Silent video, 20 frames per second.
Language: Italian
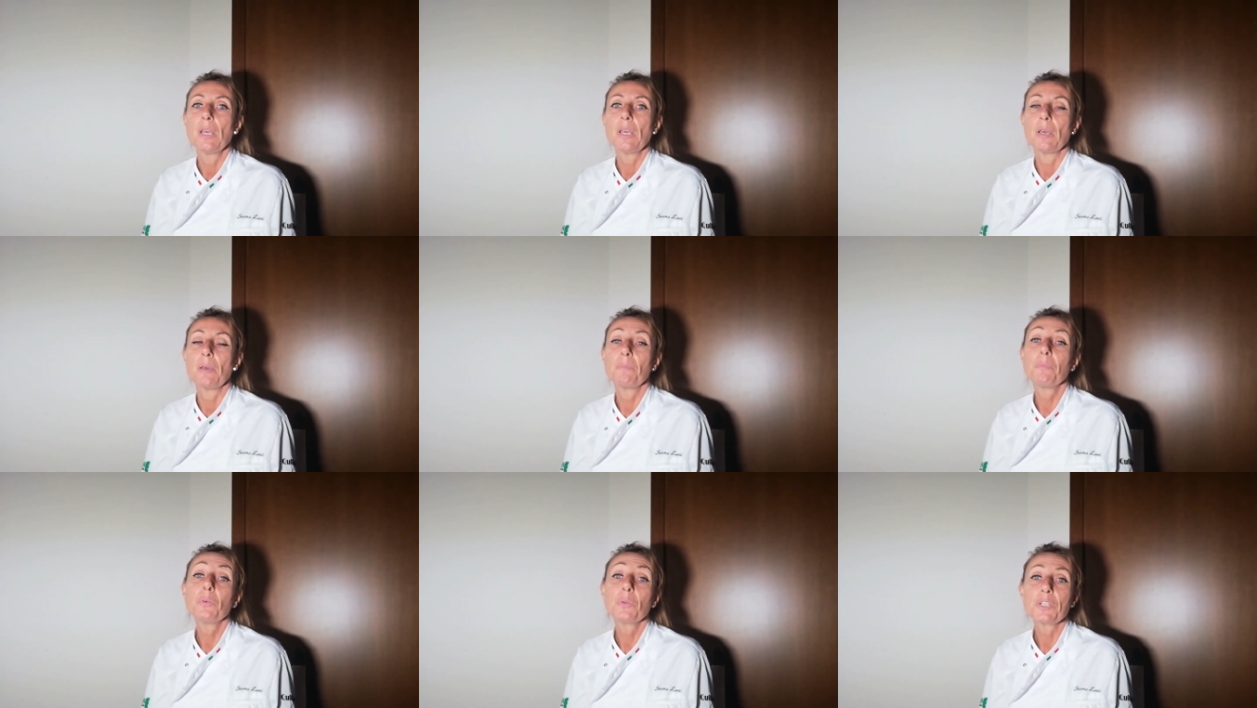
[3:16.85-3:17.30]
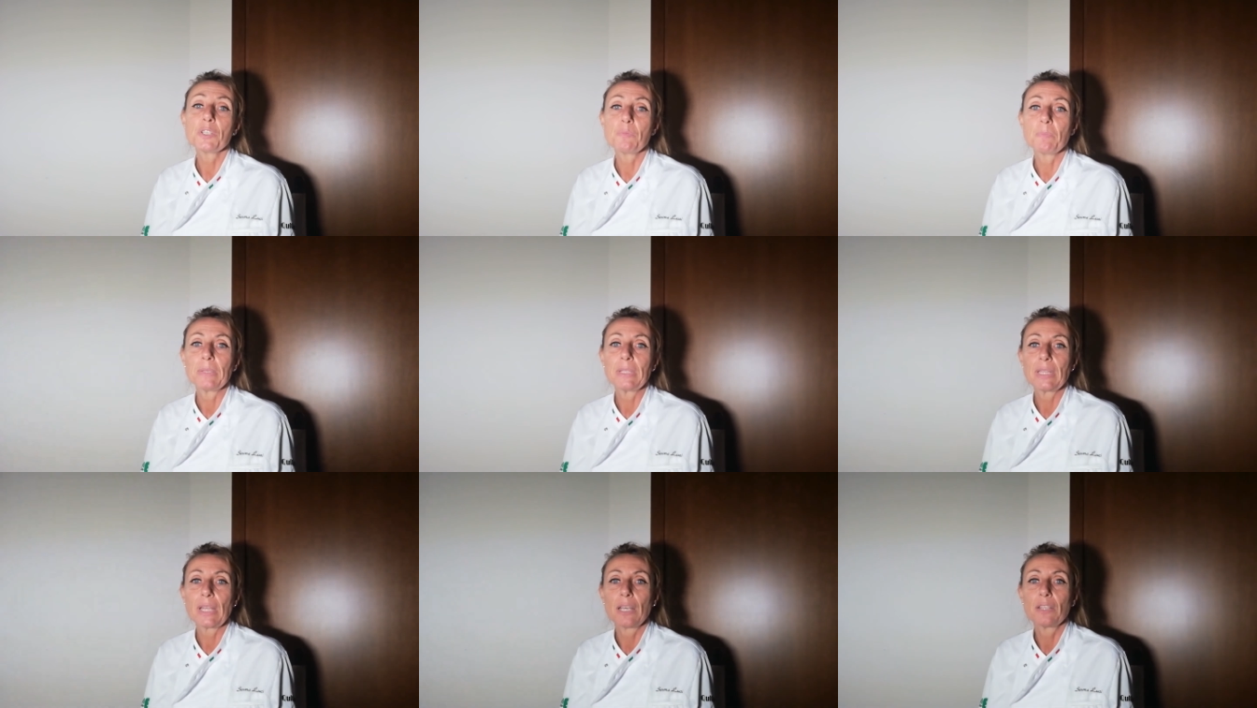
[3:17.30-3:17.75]
eh, pur
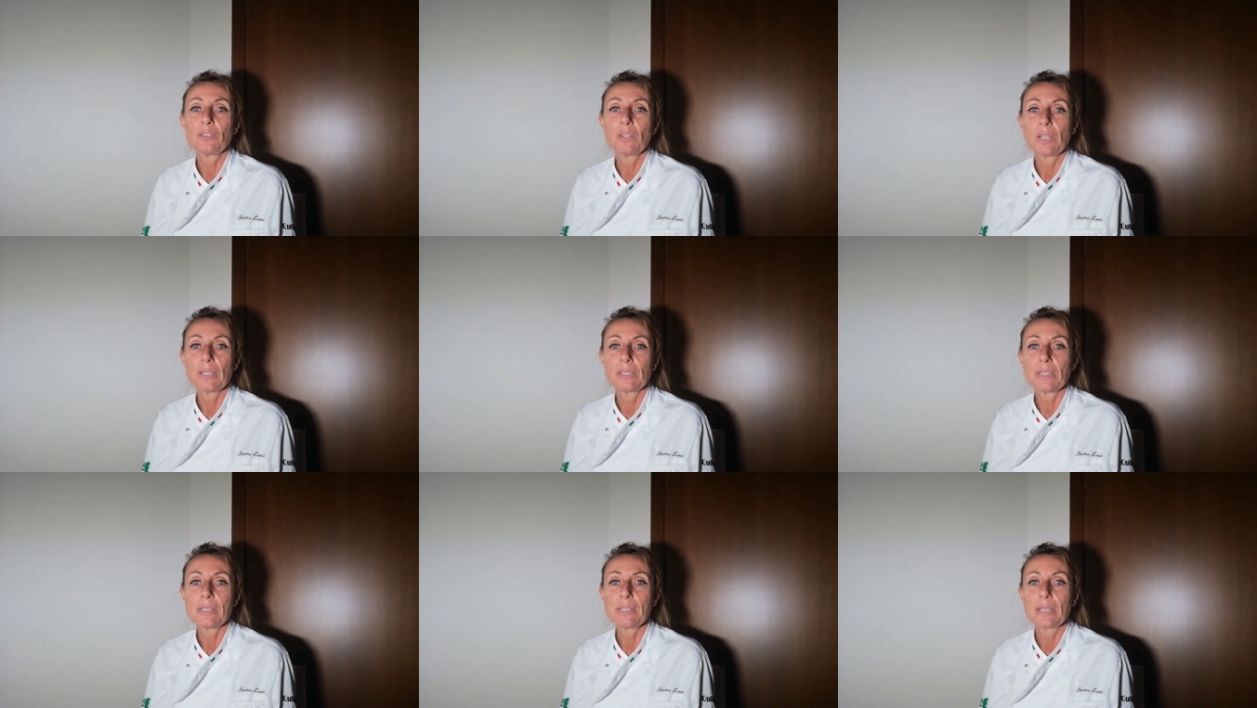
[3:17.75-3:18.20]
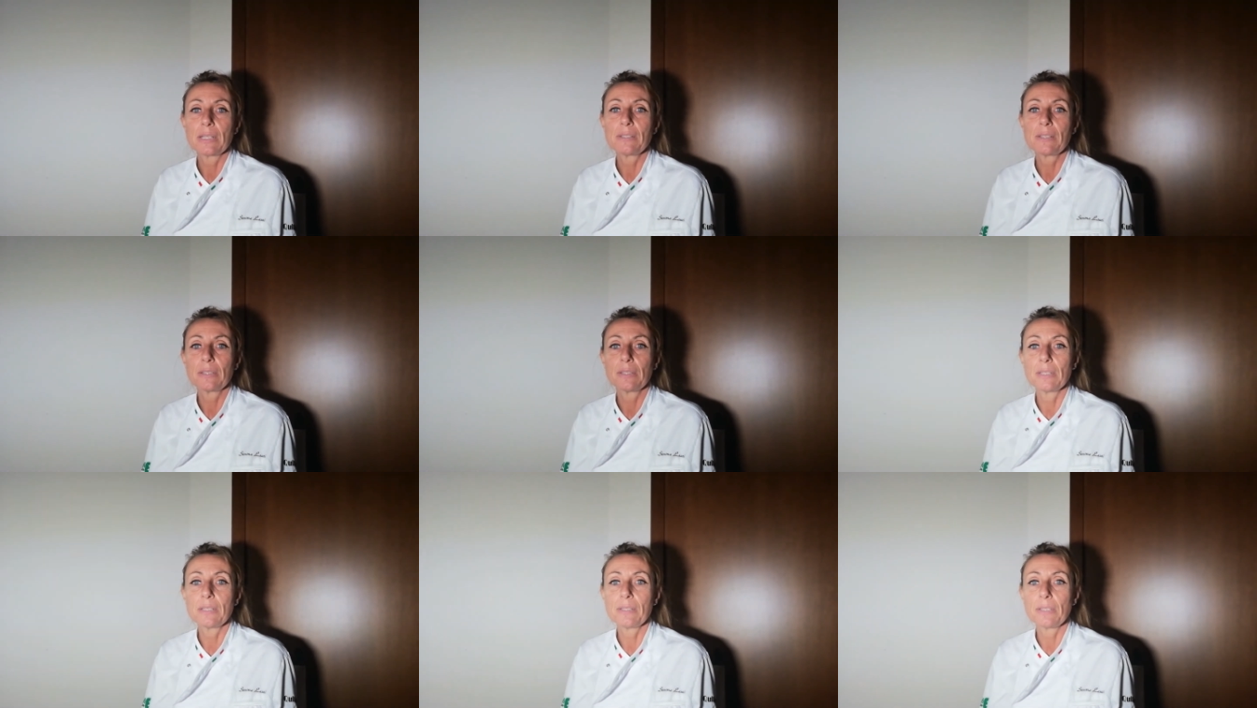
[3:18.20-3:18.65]
rispettando la
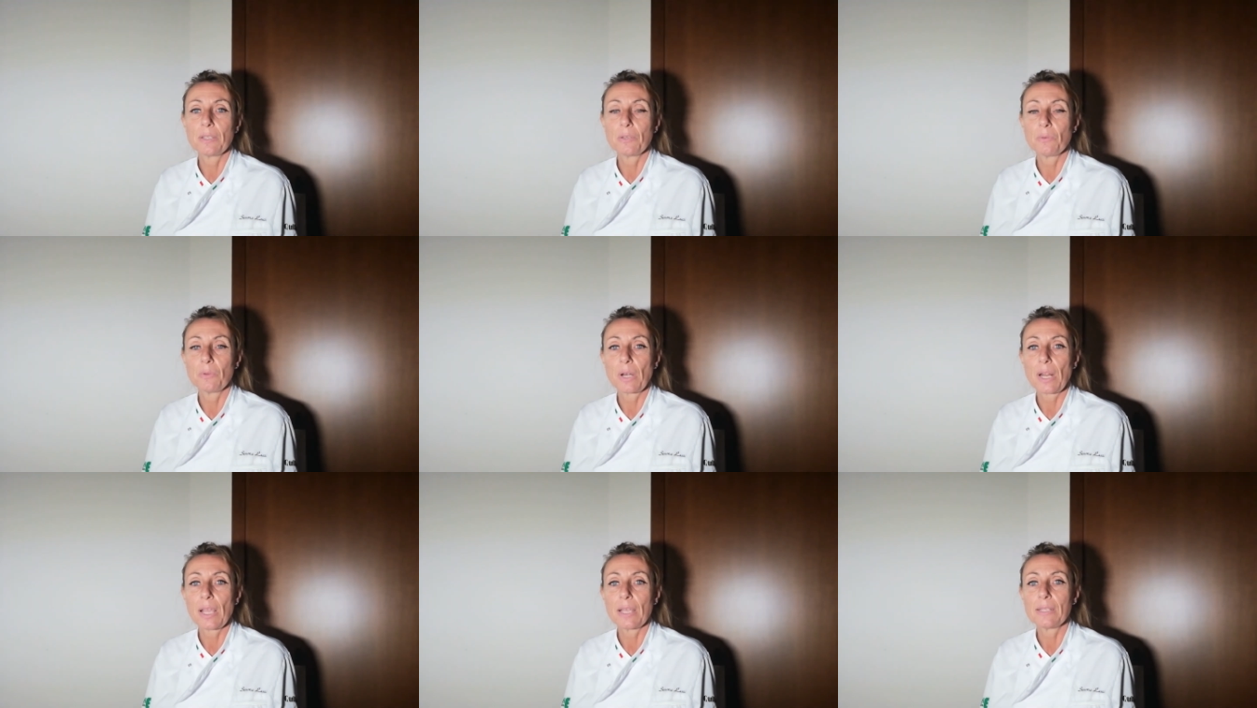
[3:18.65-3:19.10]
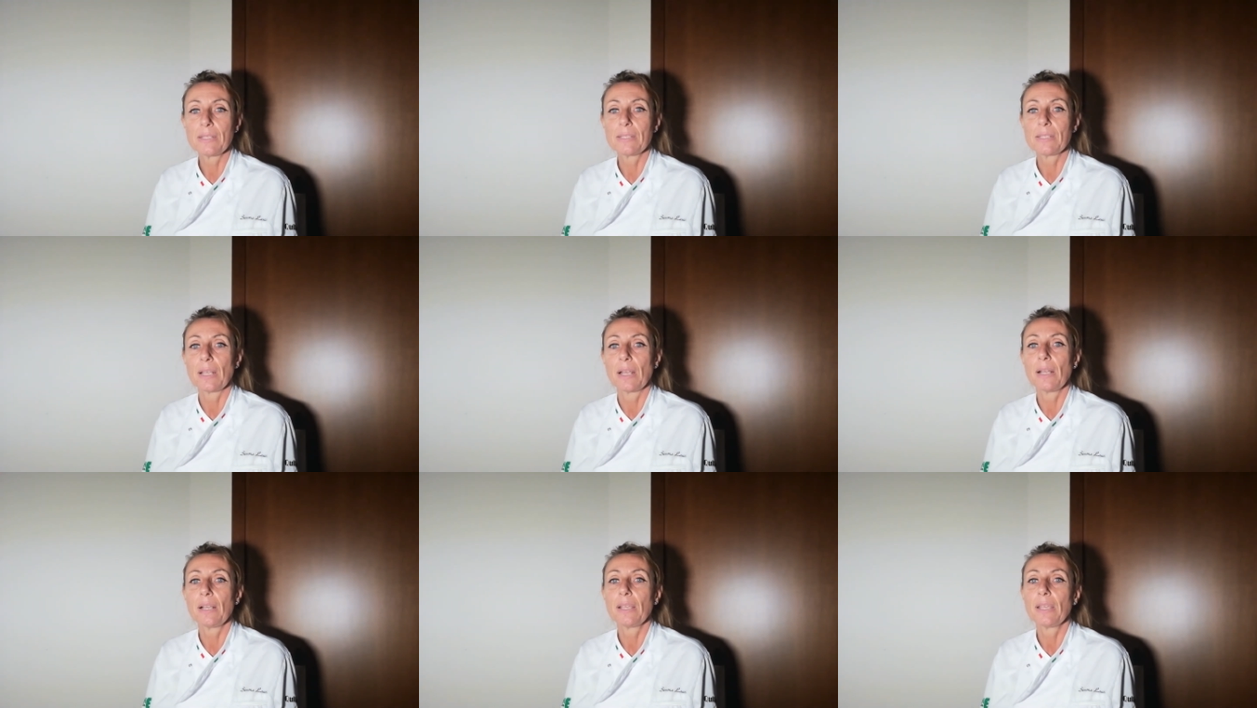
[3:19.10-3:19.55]
distanza di
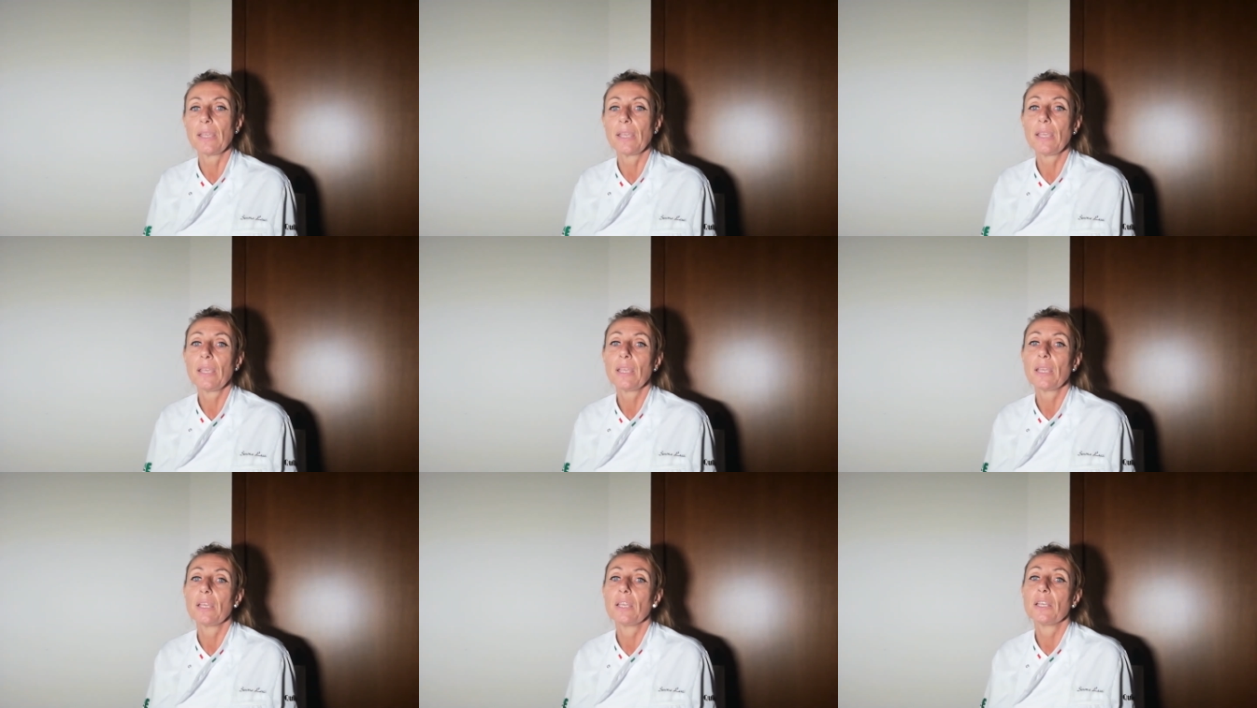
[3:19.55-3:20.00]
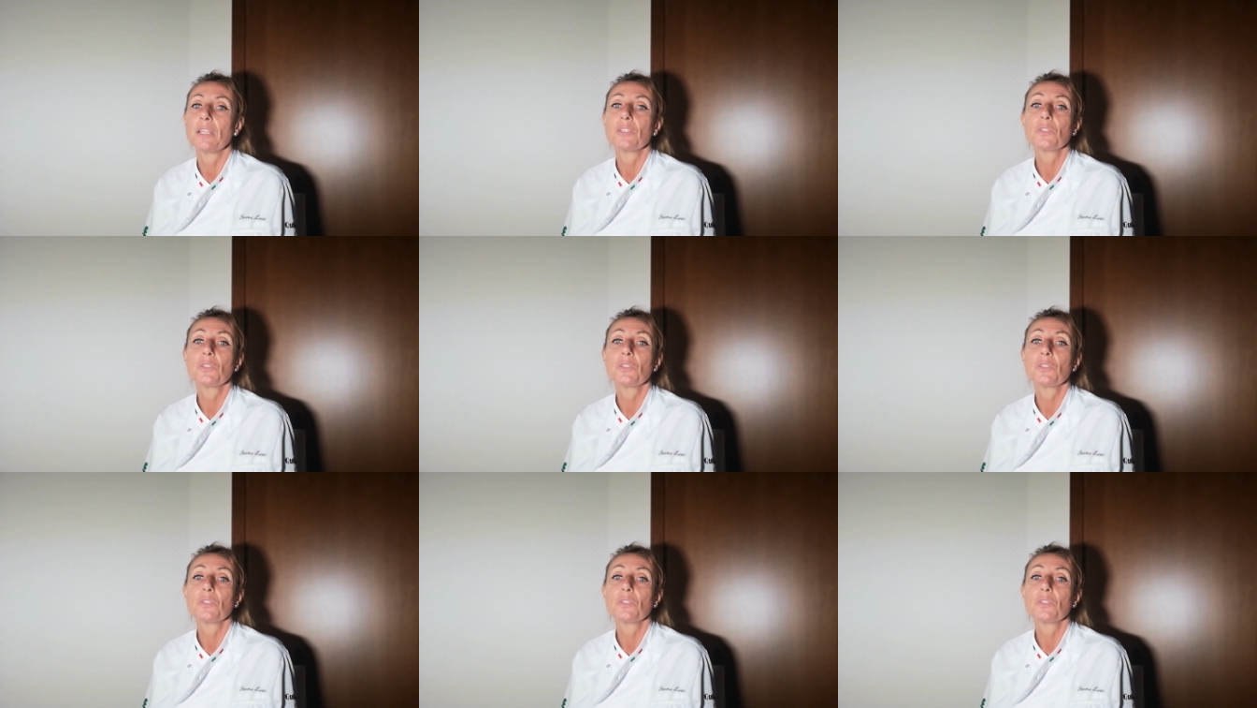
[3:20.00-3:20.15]
sicurezza e eh,